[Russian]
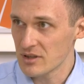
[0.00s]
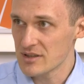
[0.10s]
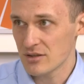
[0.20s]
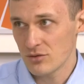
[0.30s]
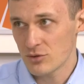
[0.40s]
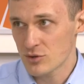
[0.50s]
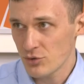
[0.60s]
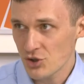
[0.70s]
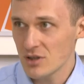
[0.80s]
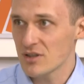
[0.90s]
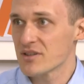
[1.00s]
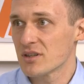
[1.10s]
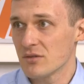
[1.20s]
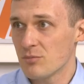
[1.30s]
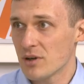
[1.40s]
Есть одно исключение из
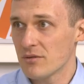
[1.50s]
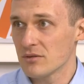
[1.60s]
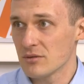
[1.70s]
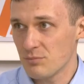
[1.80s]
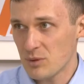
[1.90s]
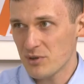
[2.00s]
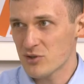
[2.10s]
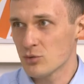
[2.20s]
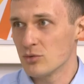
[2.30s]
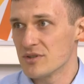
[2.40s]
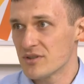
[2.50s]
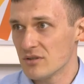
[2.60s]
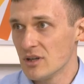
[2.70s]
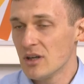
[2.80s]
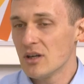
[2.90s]
этого правила по подсудности.